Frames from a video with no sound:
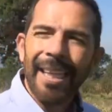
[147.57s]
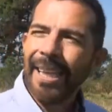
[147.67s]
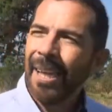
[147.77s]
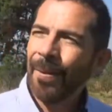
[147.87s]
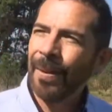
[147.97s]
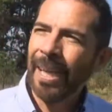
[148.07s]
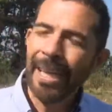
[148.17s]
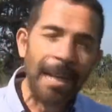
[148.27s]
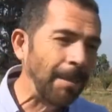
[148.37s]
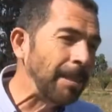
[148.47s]
dado que
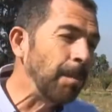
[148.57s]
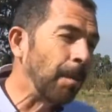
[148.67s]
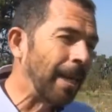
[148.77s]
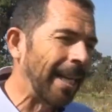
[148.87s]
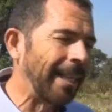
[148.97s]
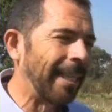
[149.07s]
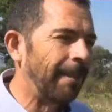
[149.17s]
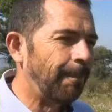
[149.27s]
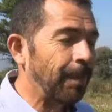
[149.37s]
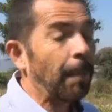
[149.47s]
en el mismo cráter